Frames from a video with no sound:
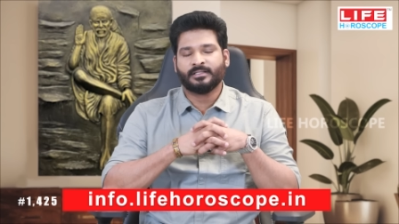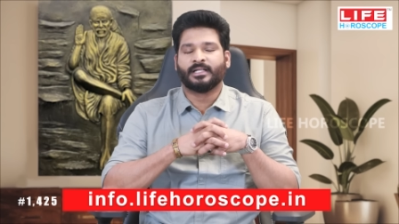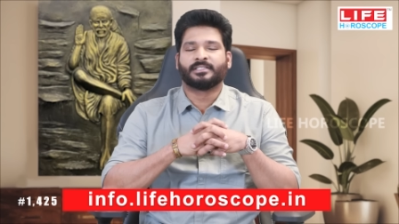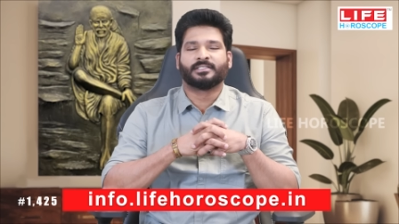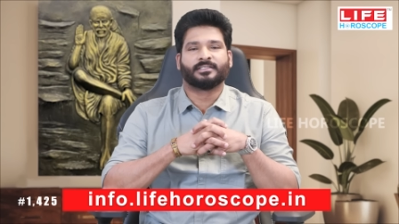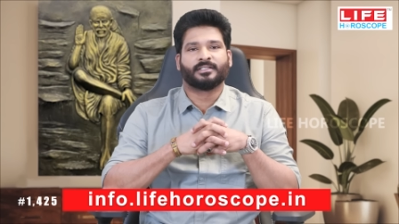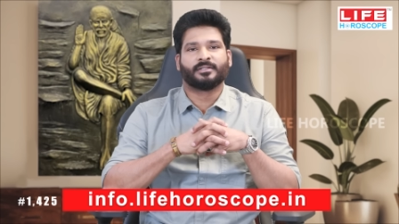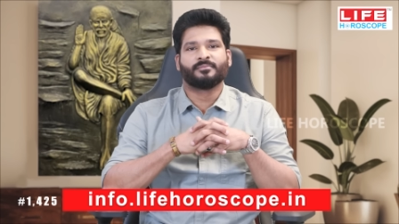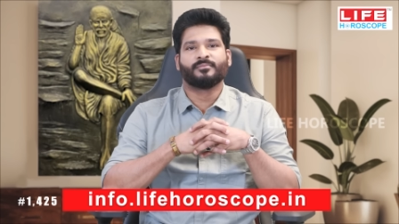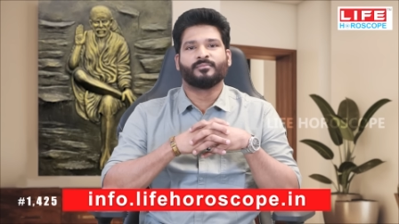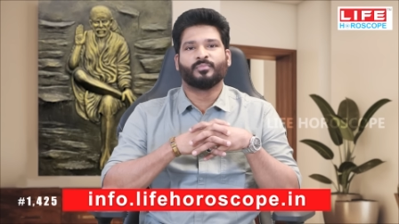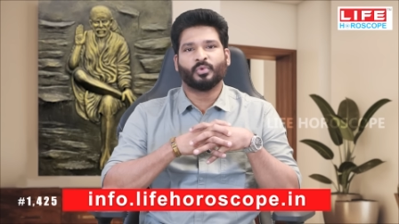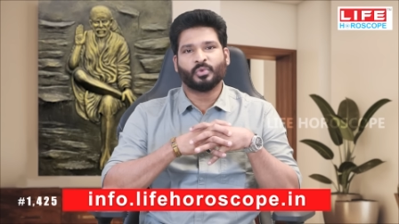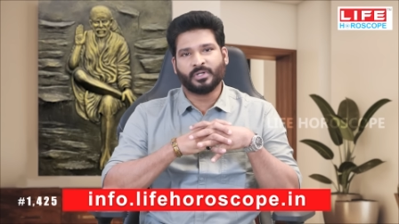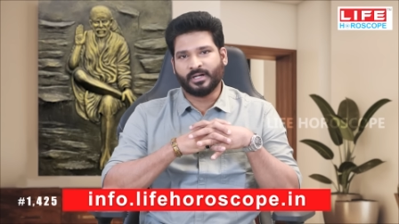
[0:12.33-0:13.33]
நட்சத்திரம்
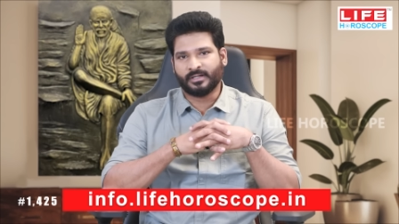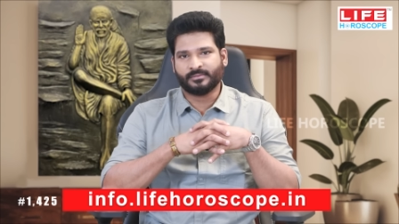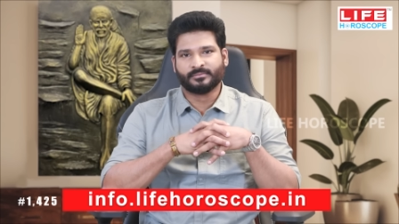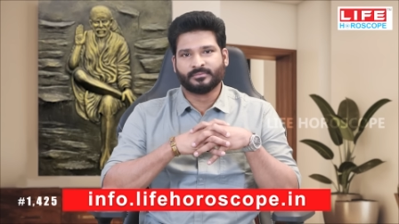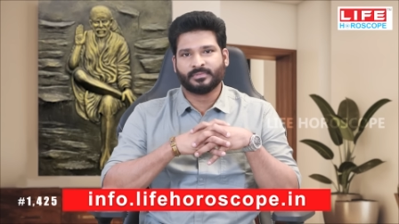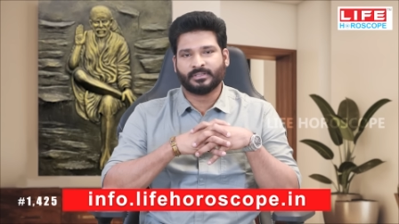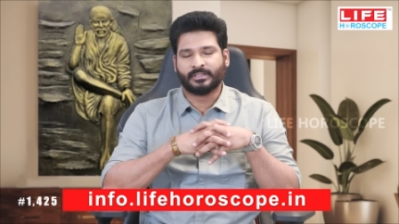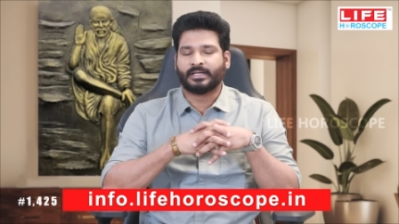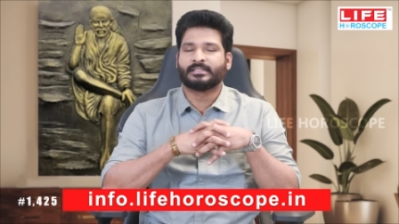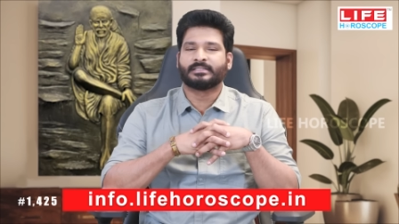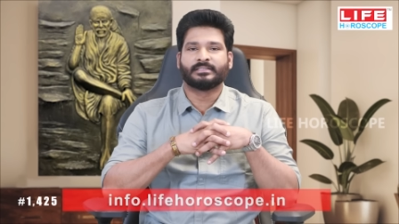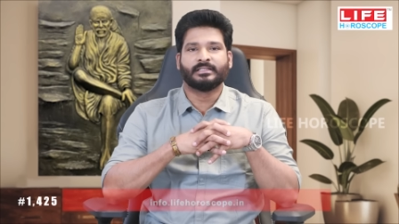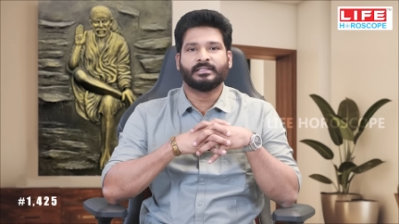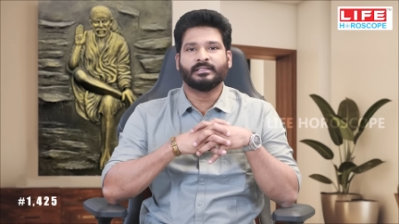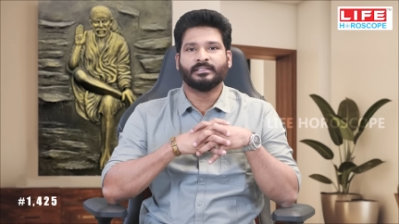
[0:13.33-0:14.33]
பூராடம்
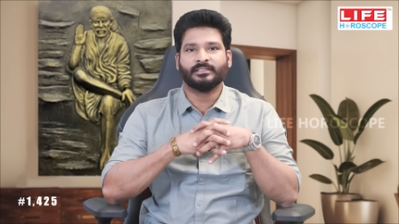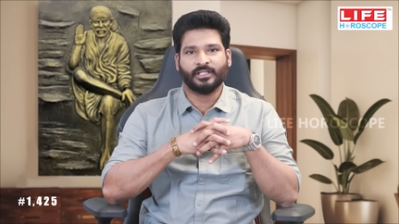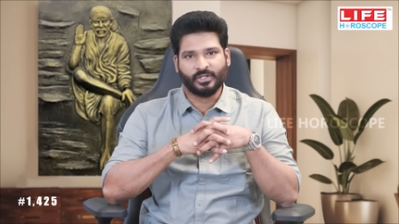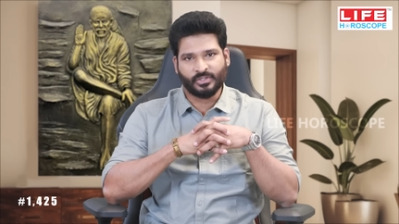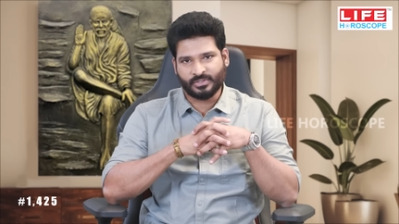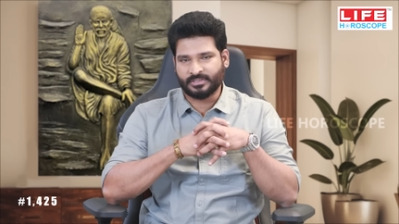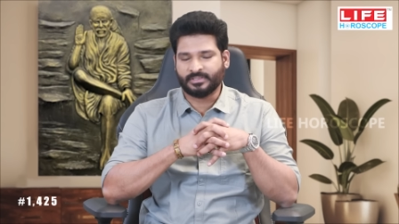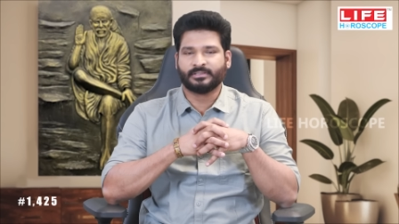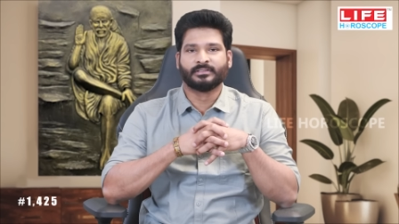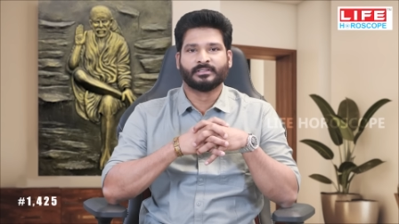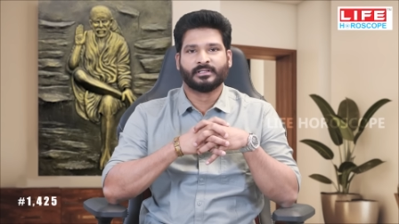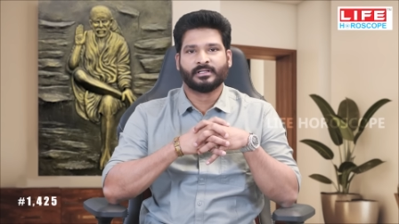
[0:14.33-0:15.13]
ராசி தனுசு